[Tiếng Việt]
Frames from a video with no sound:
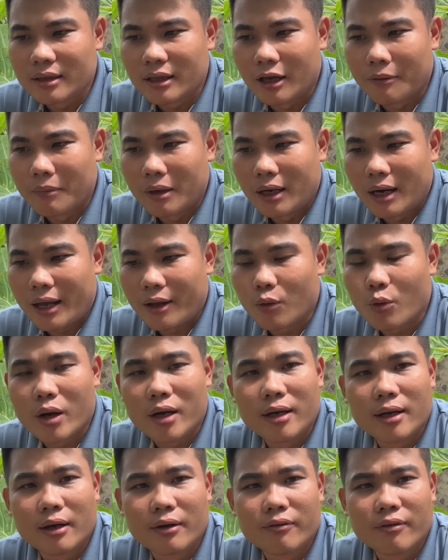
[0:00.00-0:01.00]
thì mình lại
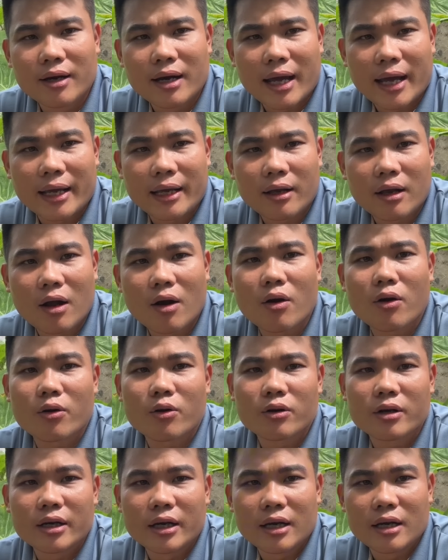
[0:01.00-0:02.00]
quay lưng với lại con
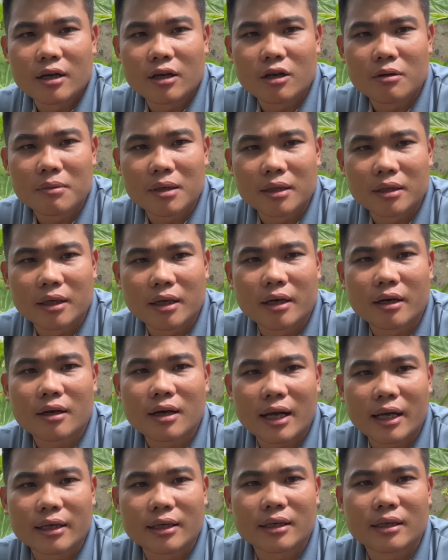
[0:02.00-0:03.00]
của người ơn của mình thì nó
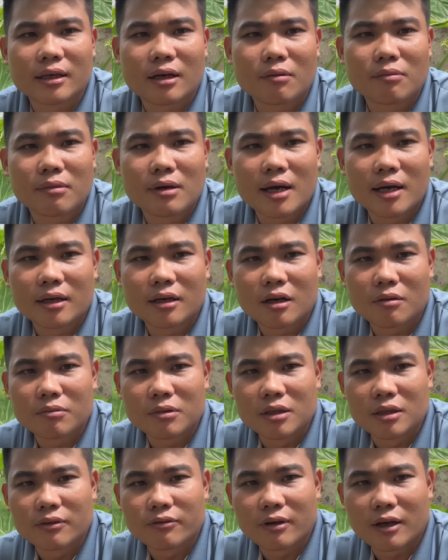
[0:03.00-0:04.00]
lại không nên
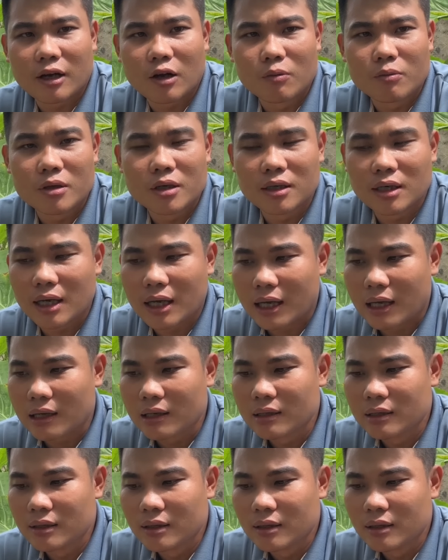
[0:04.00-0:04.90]
không được và cũng như là